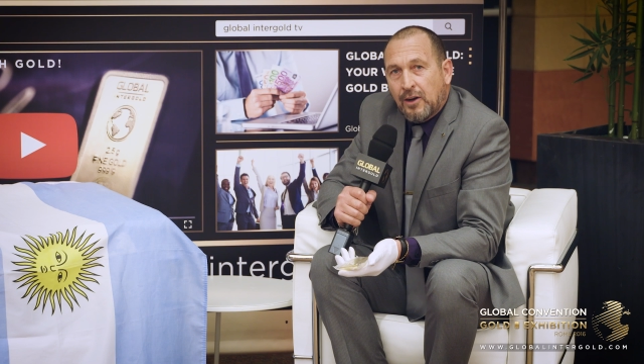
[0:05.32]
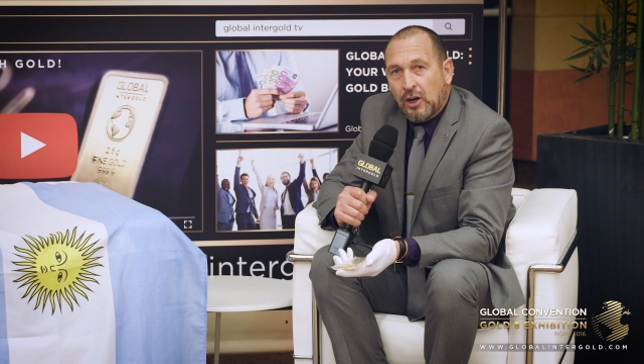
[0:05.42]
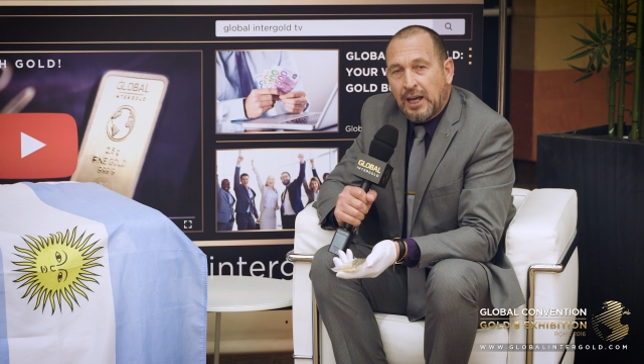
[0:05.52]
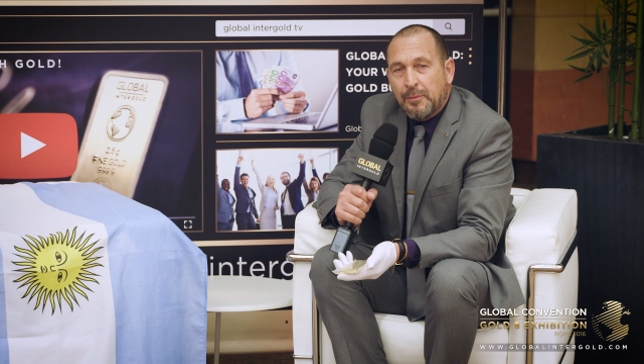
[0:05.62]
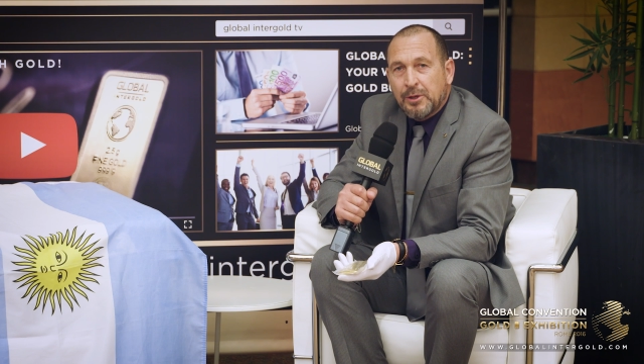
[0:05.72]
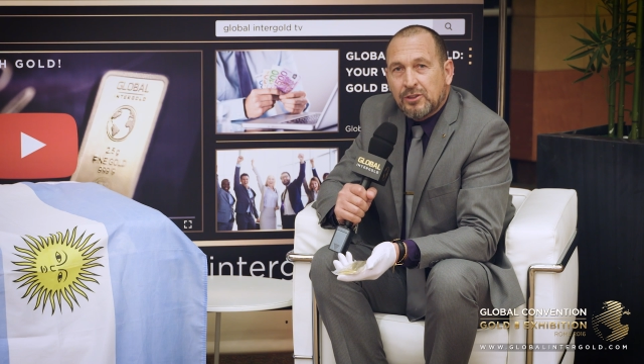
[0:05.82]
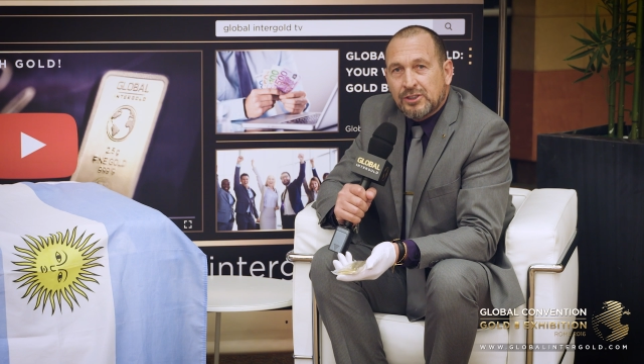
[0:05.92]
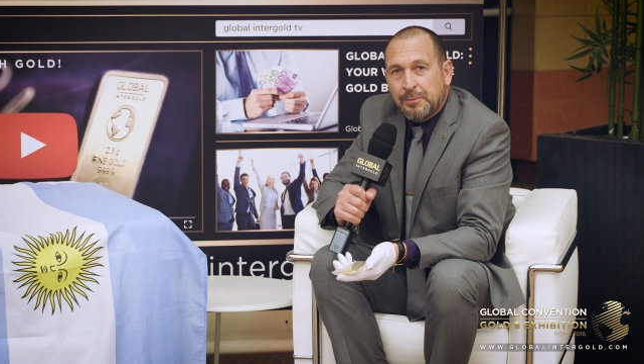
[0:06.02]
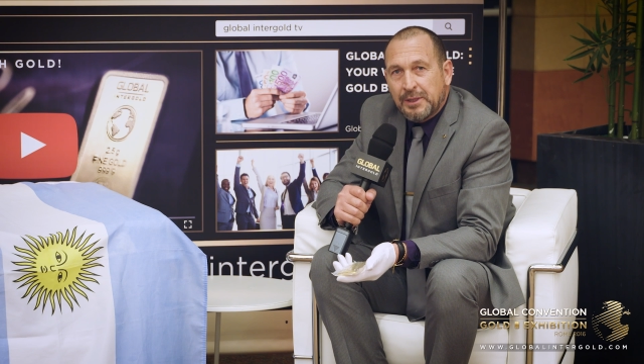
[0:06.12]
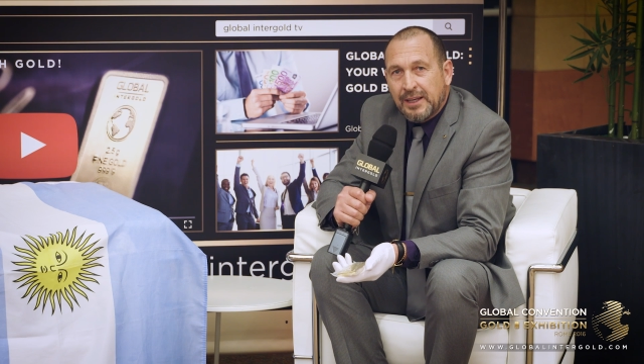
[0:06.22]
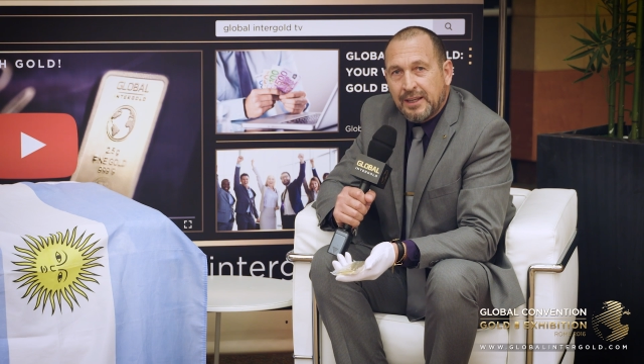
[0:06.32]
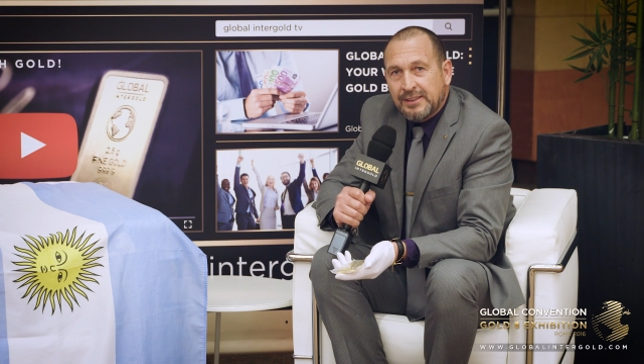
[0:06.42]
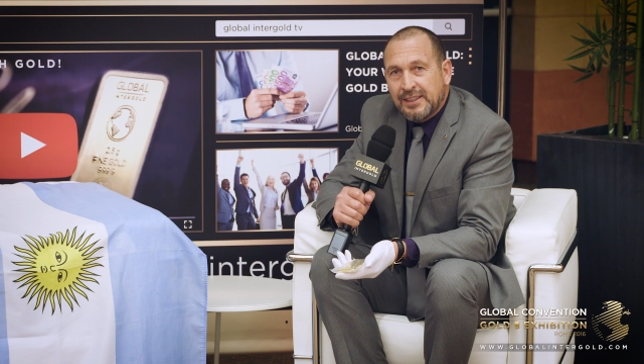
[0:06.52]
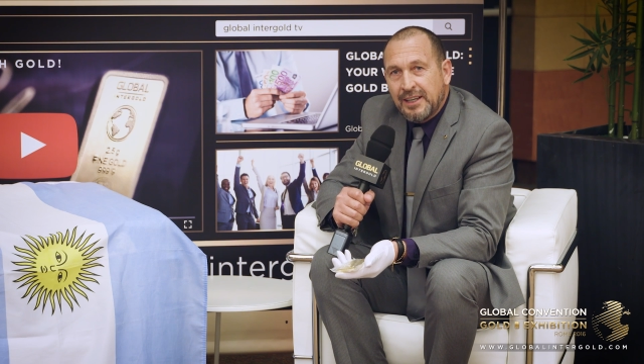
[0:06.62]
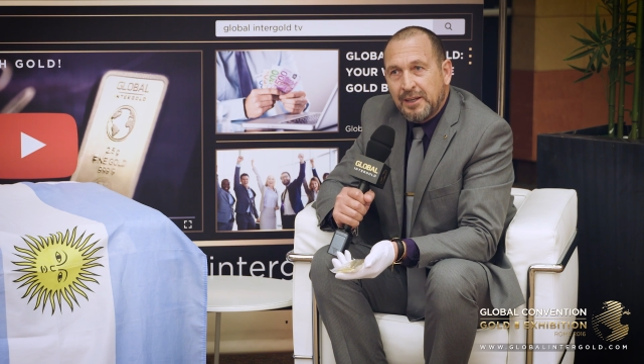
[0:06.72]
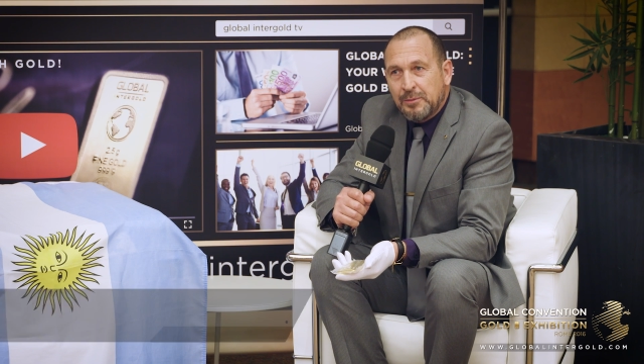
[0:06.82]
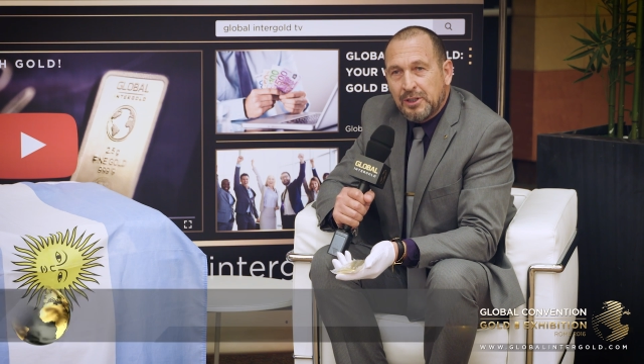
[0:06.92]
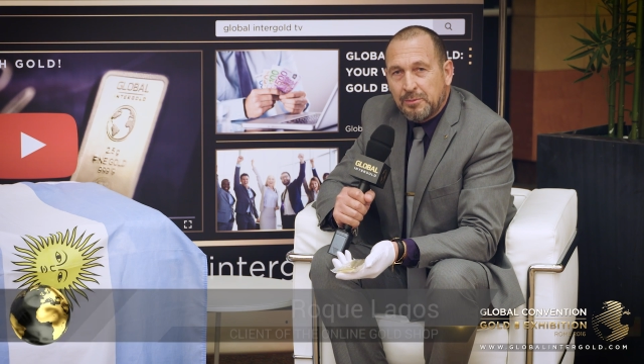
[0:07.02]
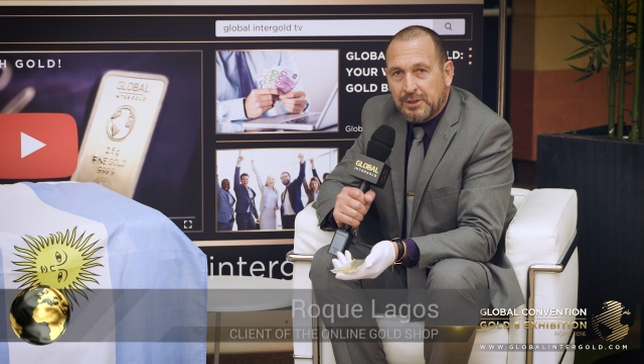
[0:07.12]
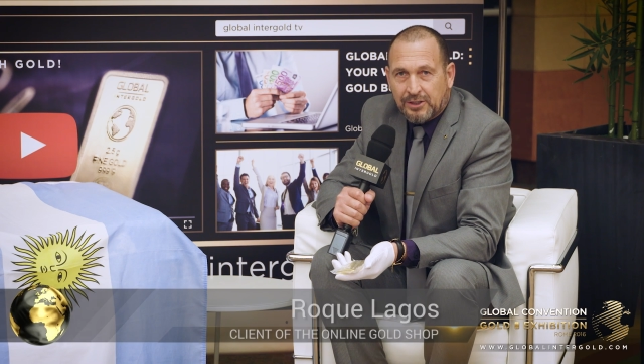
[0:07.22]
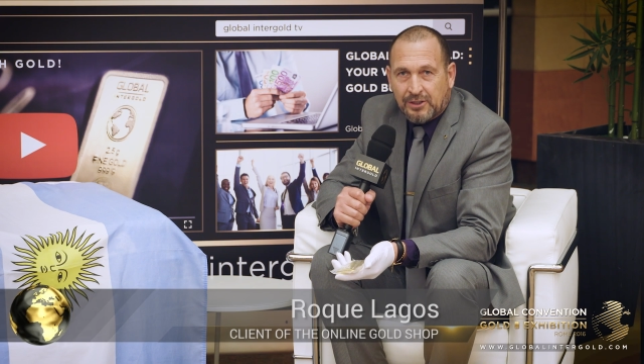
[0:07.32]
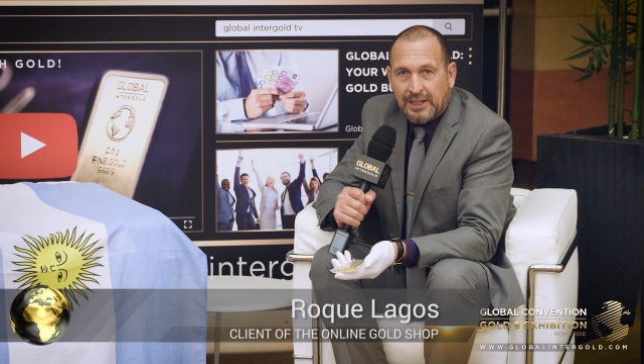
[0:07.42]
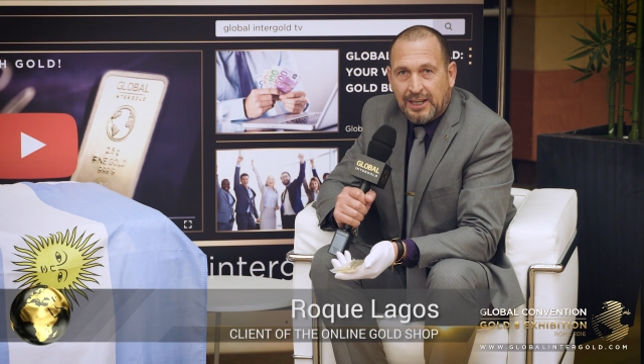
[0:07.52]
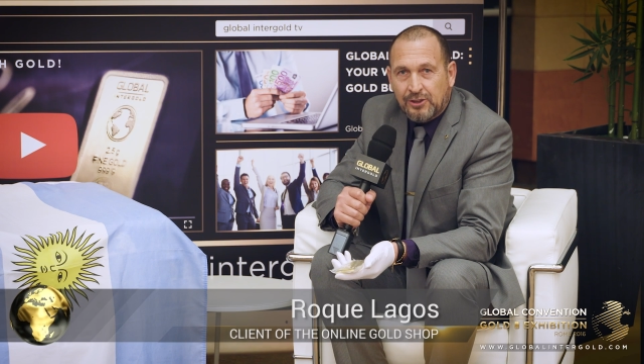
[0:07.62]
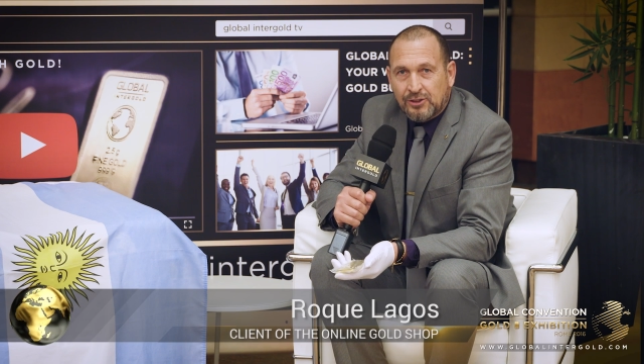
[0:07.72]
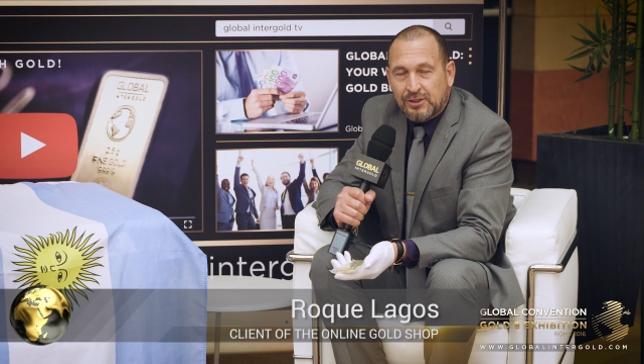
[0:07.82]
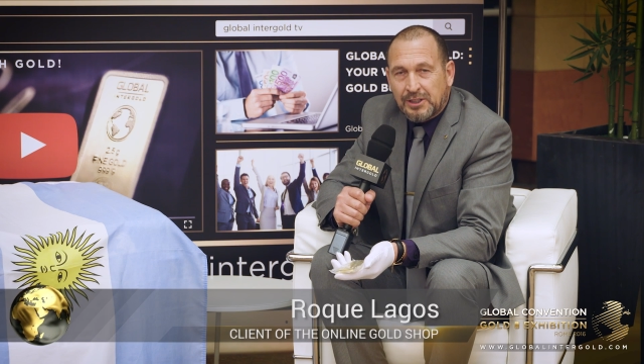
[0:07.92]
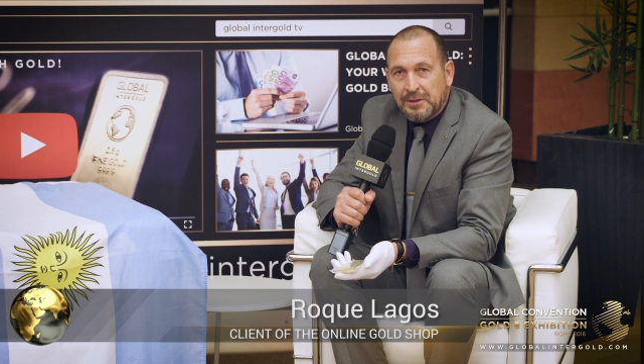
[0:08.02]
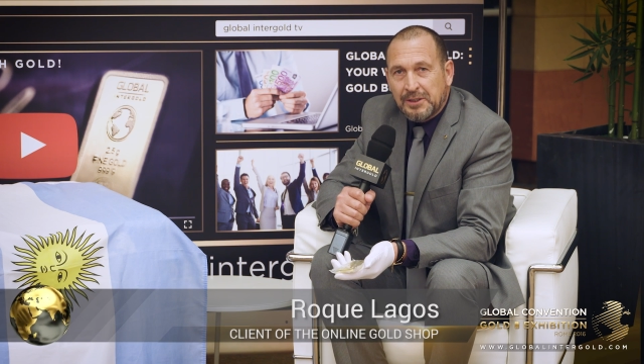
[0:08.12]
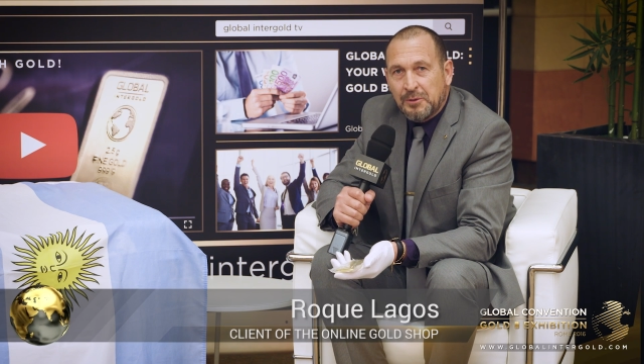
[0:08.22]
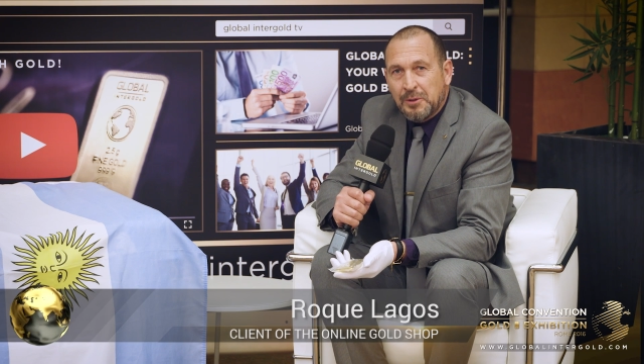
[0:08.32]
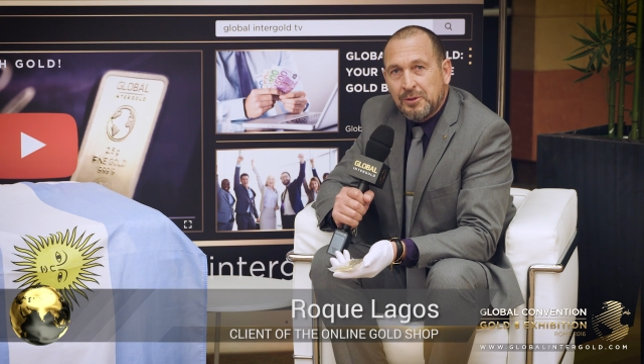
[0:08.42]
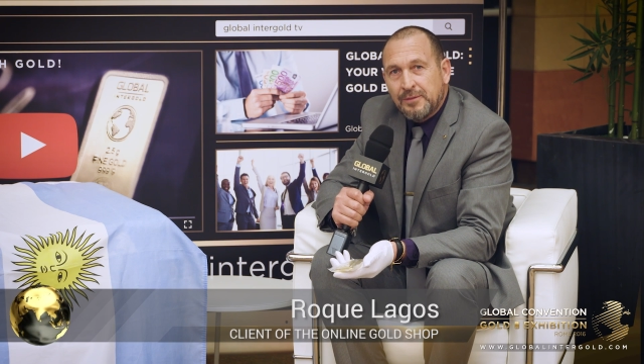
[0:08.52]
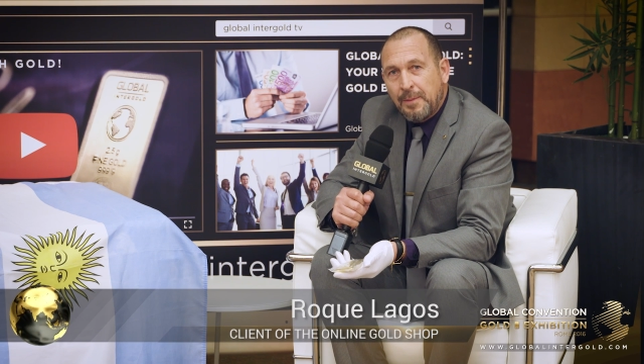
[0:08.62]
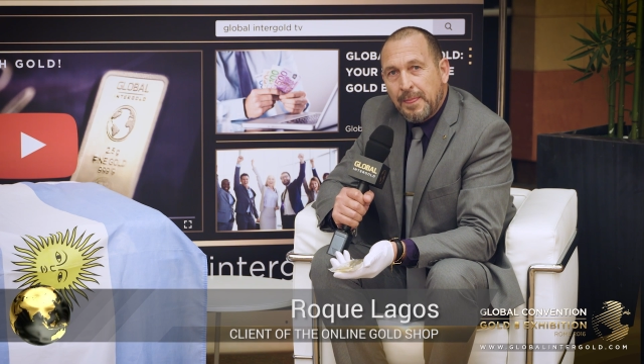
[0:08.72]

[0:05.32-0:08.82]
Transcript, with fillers: Hola amigos y amigas, eh, mi nombre es Roque Lagos, otra vez de nuevo.